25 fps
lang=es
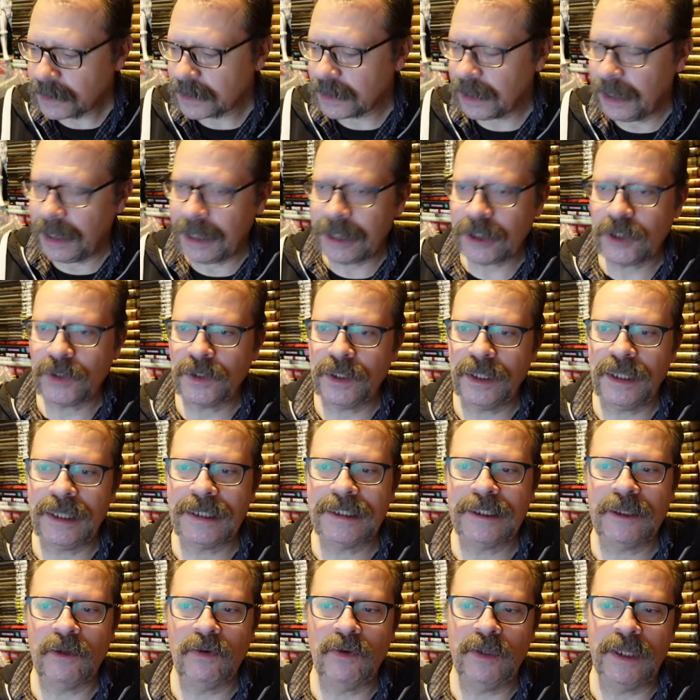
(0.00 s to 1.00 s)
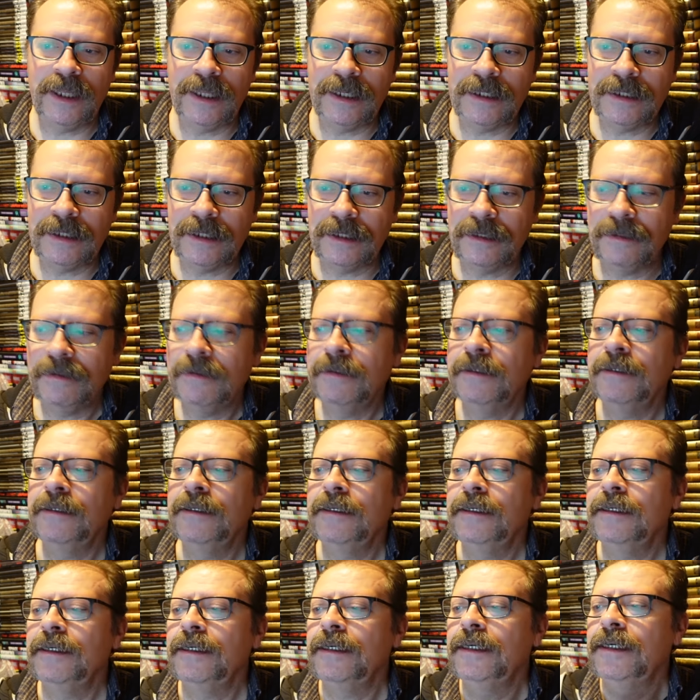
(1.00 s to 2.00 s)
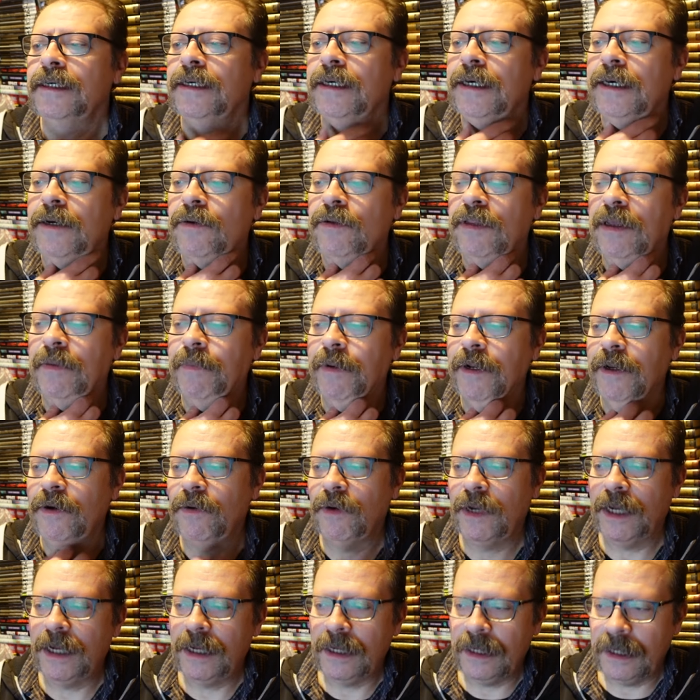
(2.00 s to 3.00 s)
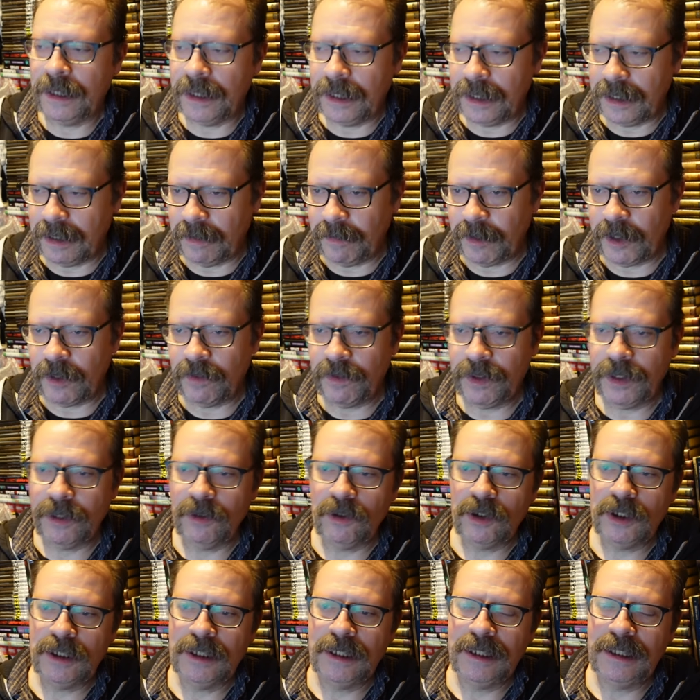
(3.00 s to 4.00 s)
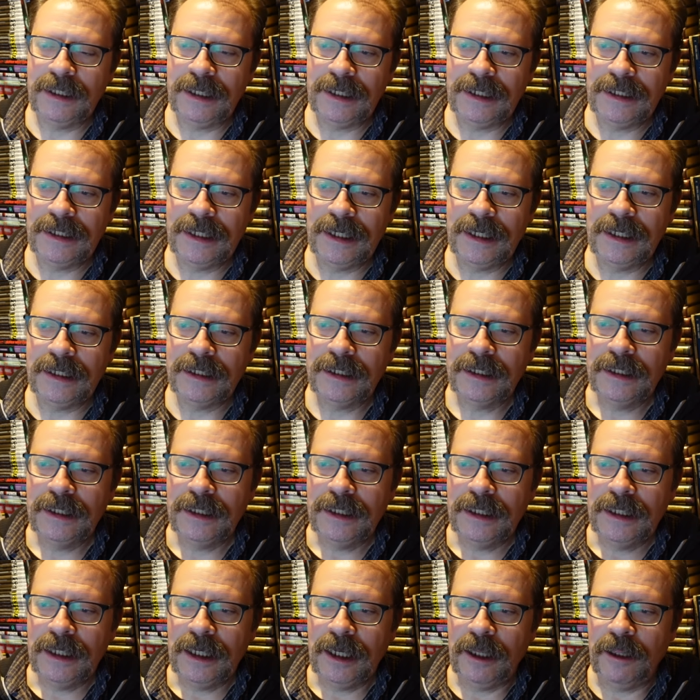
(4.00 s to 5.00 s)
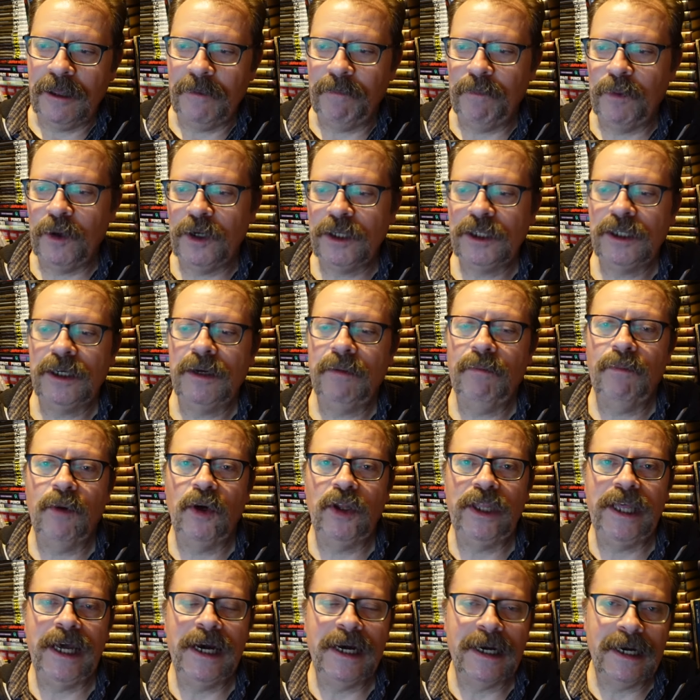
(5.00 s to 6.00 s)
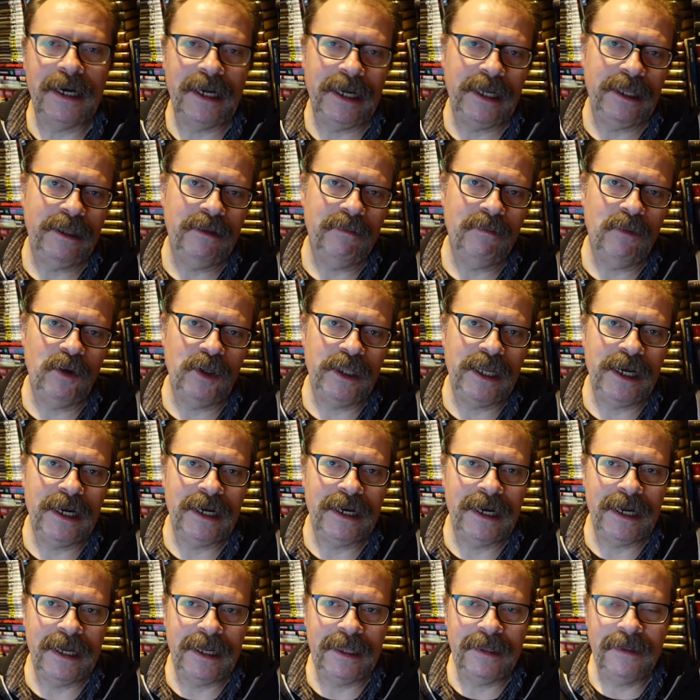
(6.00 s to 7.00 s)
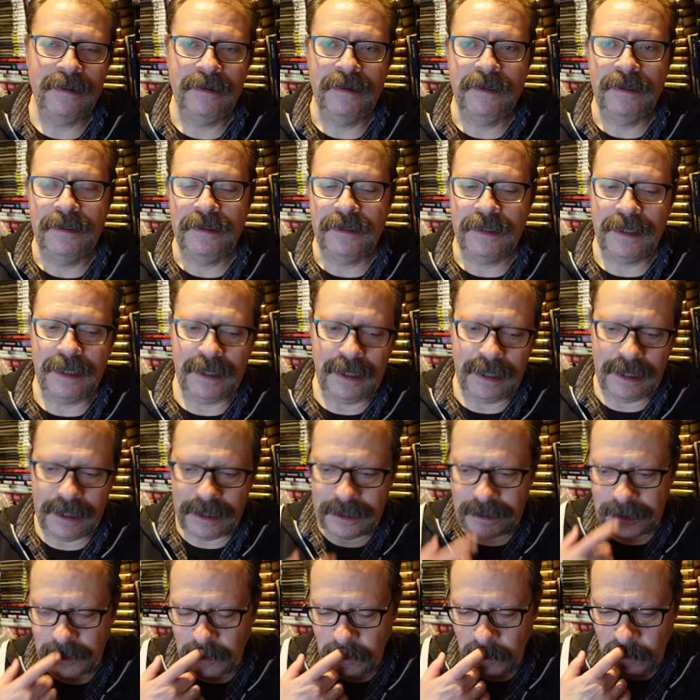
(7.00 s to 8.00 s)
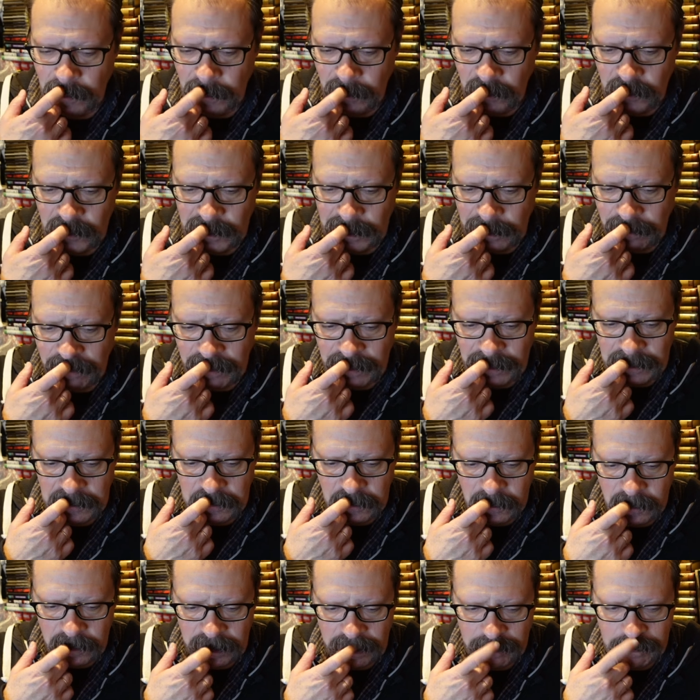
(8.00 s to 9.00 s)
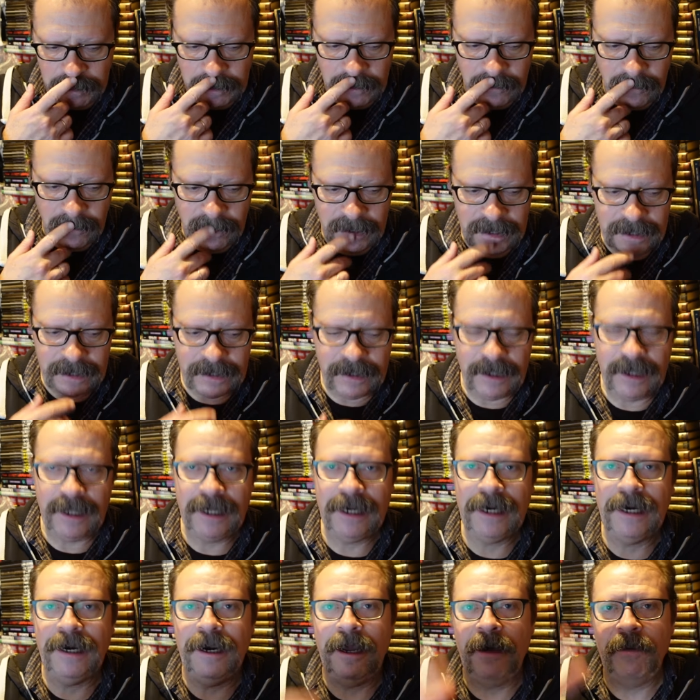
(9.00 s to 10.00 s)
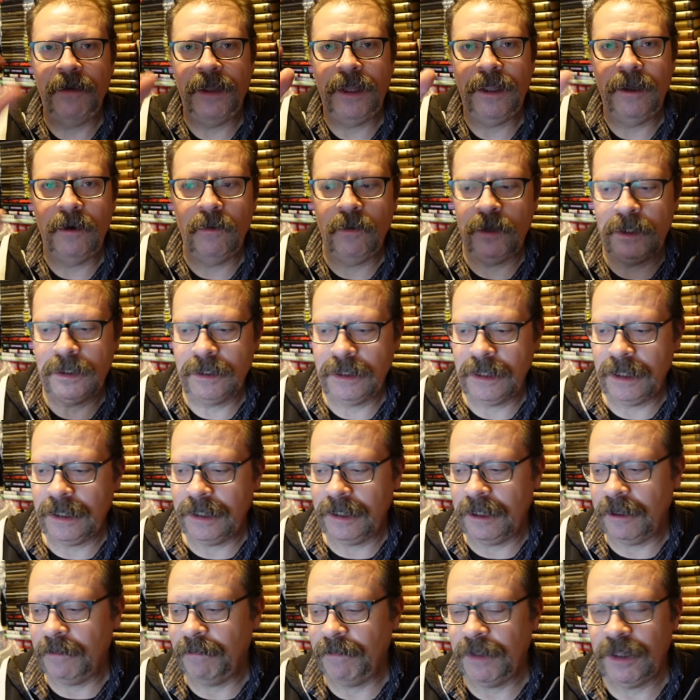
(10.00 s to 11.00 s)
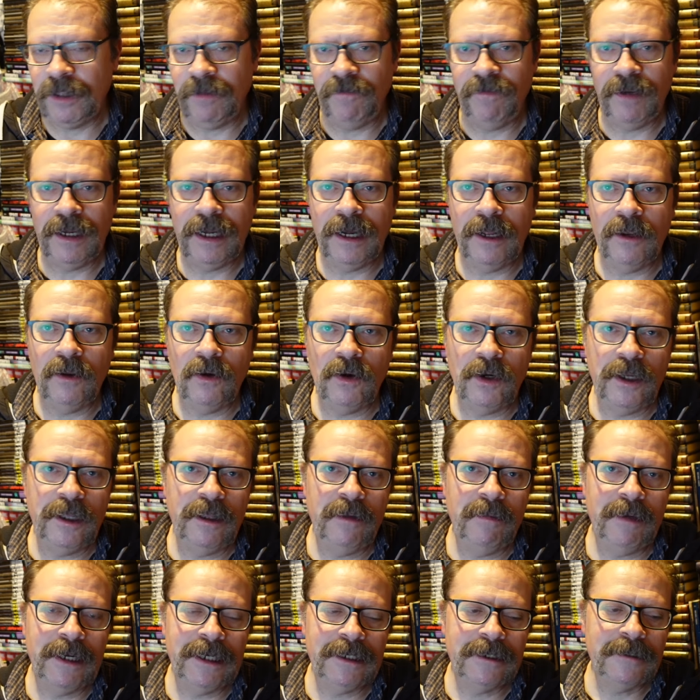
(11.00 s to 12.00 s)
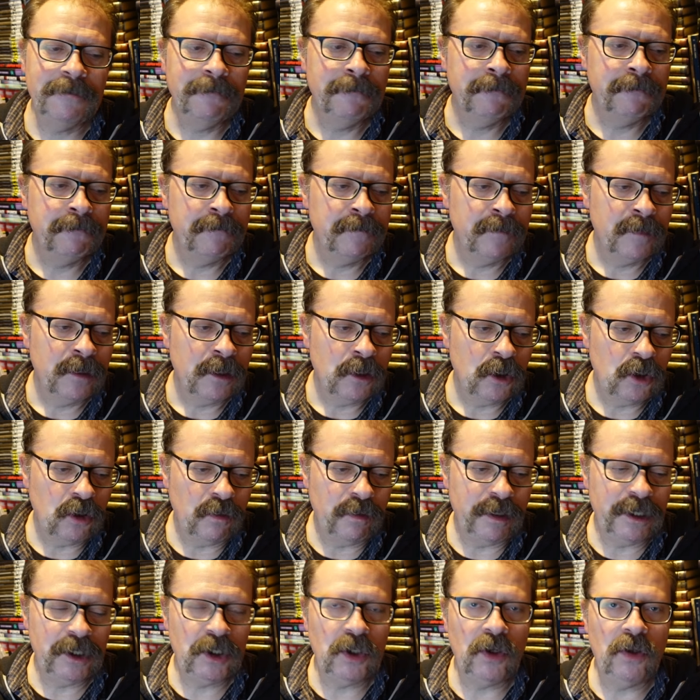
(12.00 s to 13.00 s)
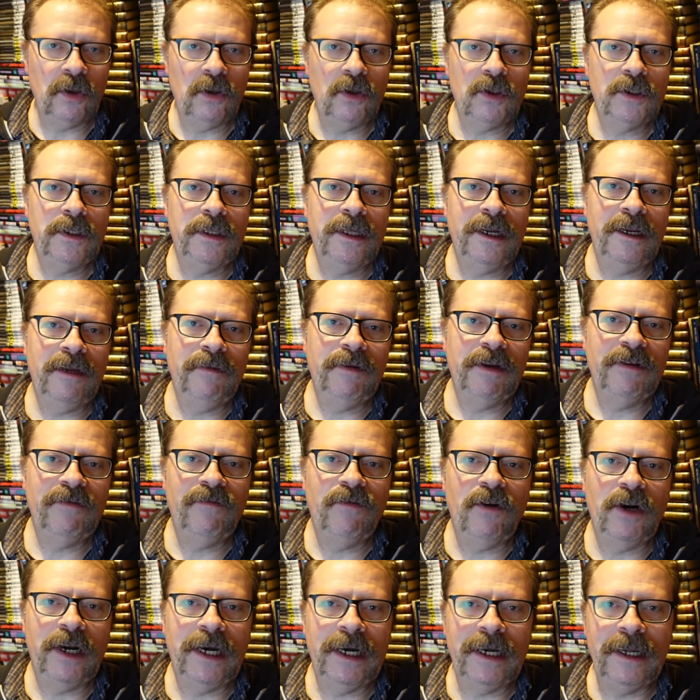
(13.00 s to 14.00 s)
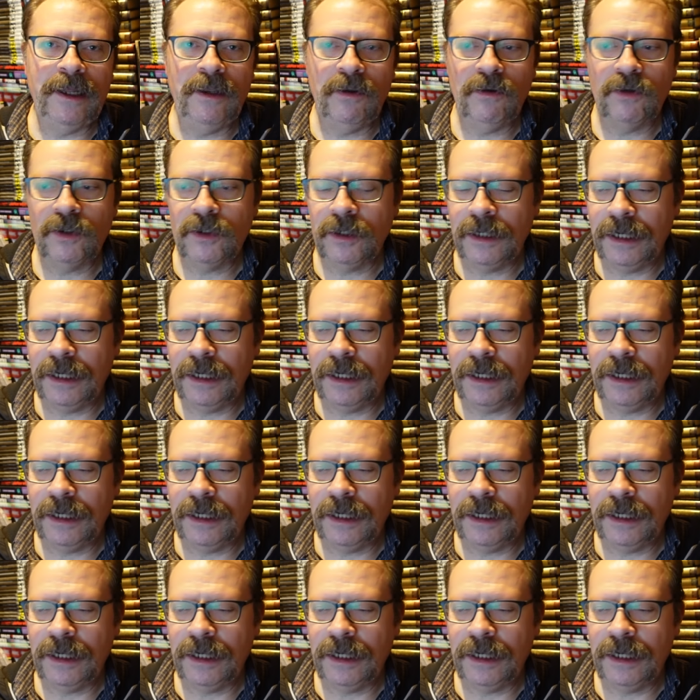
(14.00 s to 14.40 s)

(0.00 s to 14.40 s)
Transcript: a la sociedad estadounidense, eh, una película de 1966, y después Bonnie and Clyde. Bonnie and Clyde, que es otra vez una película que tiene clave de western, desmitificador y demás, sobre esos dos célebres forajidos,